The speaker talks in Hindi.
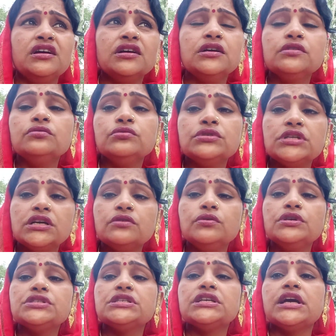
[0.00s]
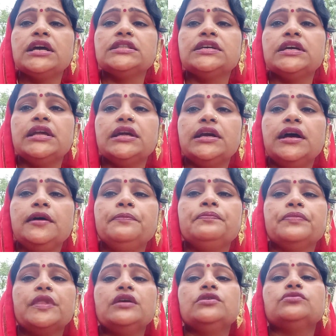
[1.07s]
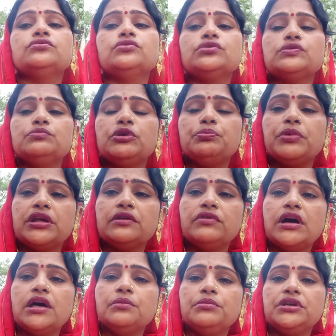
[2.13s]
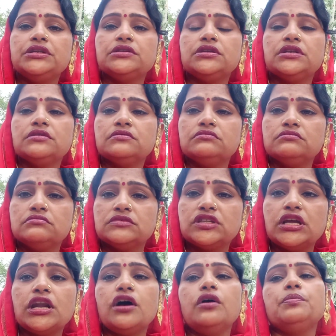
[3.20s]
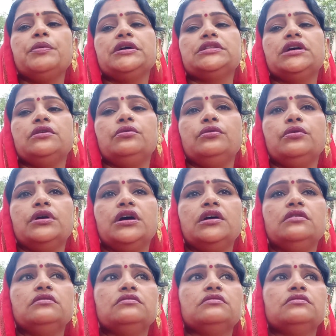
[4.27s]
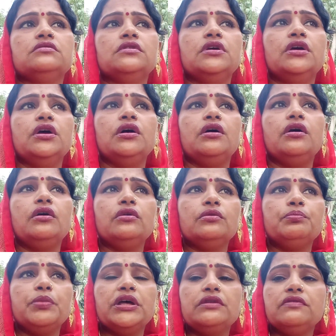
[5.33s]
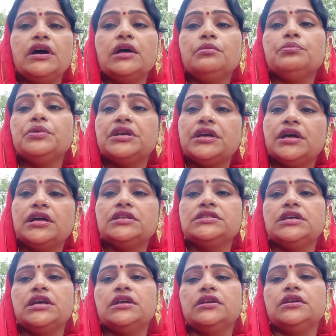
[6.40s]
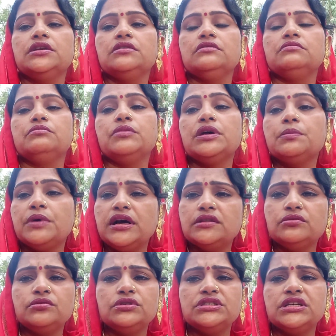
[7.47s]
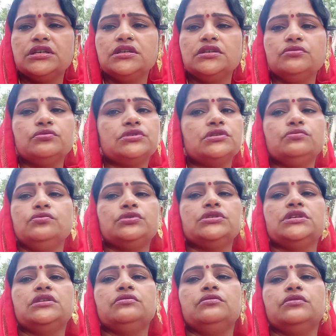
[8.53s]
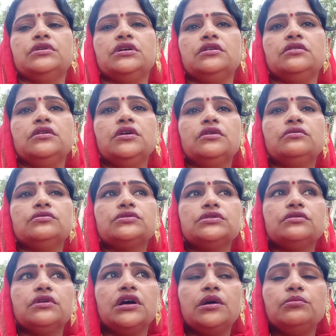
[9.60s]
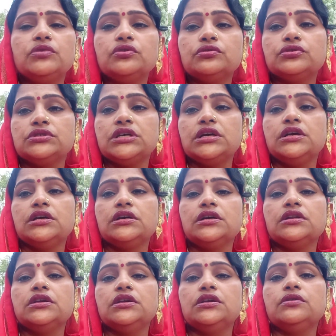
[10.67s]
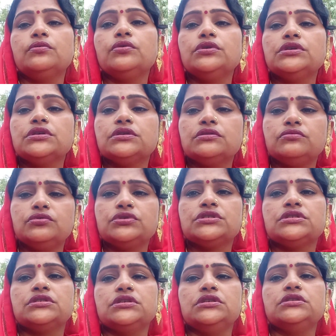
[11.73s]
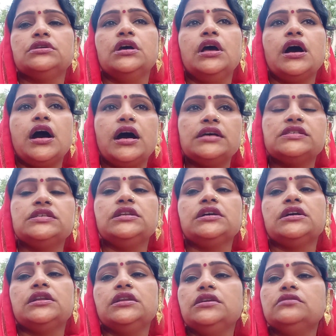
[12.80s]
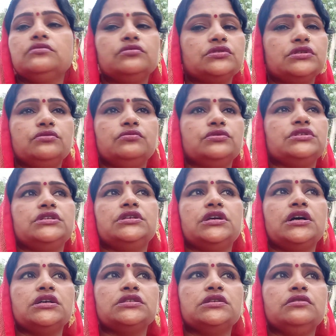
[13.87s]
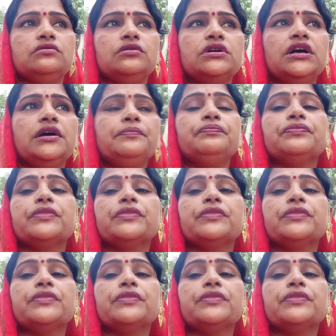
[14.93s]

अगर दूसरा कोई शिकायत करेगा तो उसमें परिवार में तनाव पैदा होगा और परिवार बिखर जाएंगे बर्बाद हो जाएंगे उससे कुछ नहीं होगा उसे हम लोग चाहें अगर कि कोई कुछ चीज़ हासिल कर लें तो उससे कुछ नहीं हासिल होगा